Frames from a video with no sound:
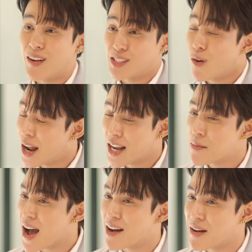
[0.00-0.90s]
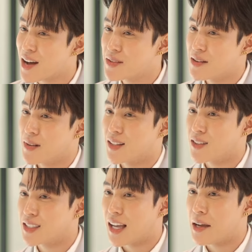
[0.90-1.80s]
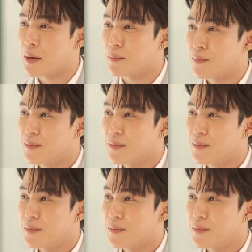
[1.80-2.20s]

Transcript: กว่าจะวาดได้ภาพภาพหนึ่งมันต้องใช้แบบ